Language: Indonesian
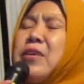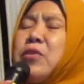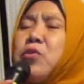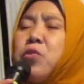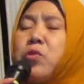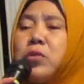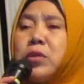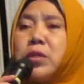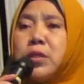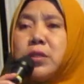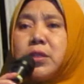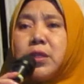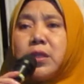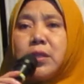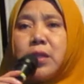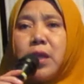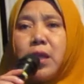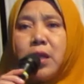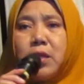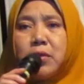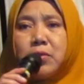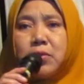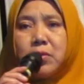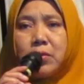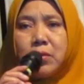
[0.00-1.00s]
Kok dhisik
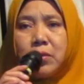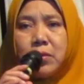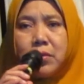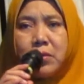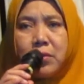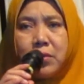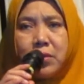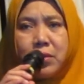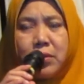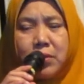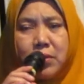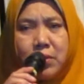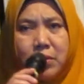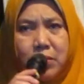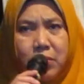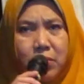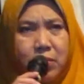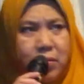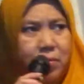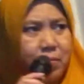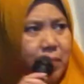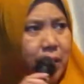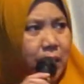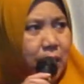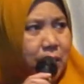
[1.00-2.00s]
tak aja dhisik iki
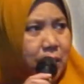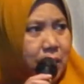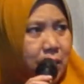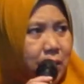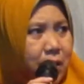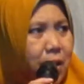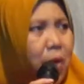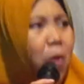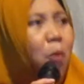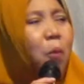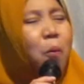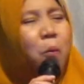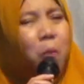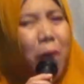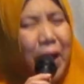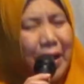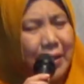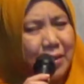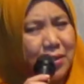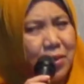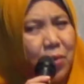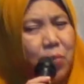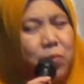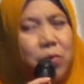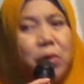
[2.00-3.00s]
durung mari
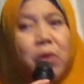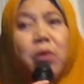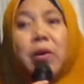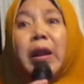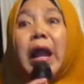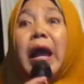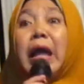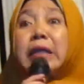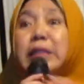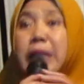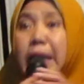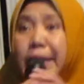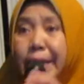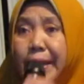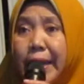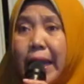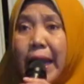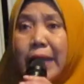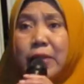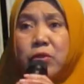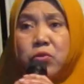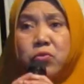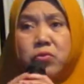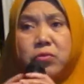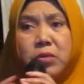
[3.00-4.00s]
wayah lho lah
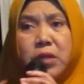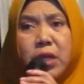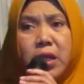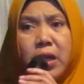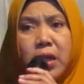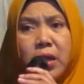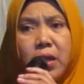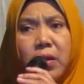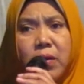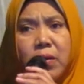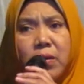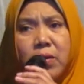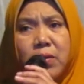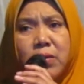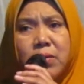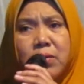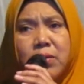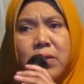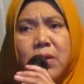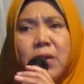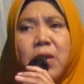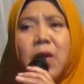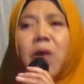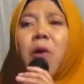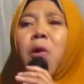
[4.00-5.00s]
saking ayune
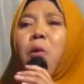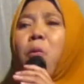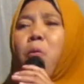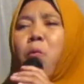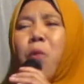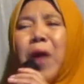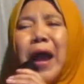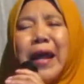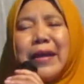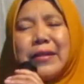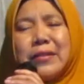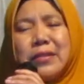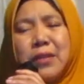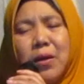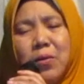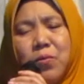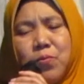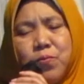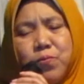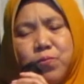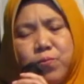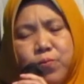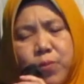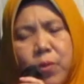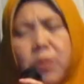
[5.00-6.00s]

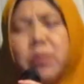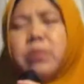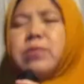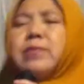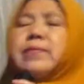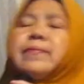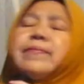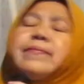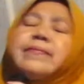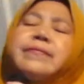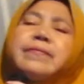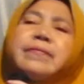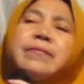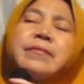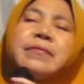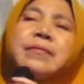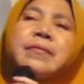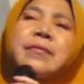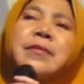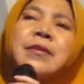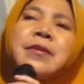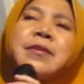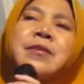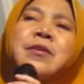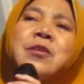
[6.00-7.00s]
wajah wuh
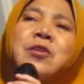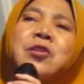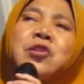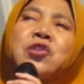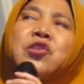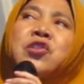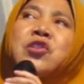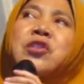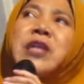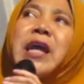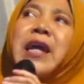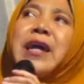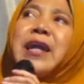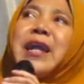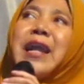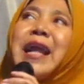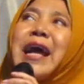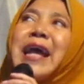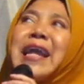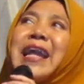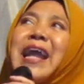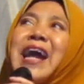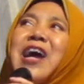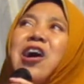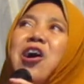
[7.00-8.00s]
sing
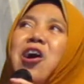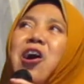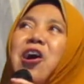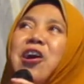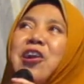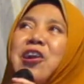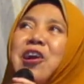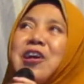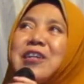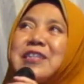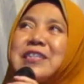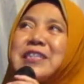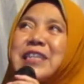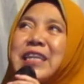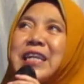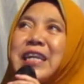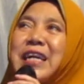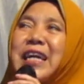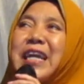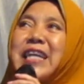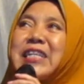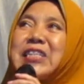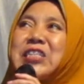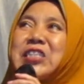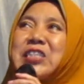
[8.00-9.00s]
lanang ana
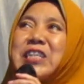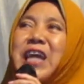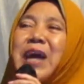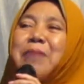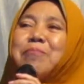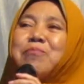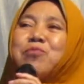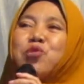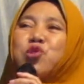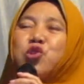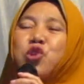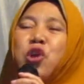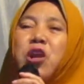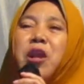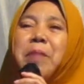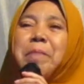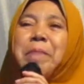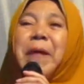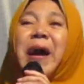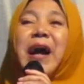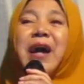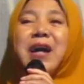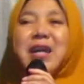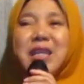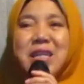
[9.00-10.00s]
jenenge
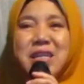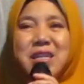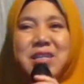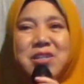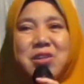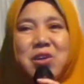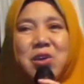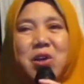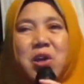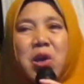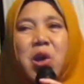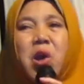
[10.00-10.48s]
Samsul Bakri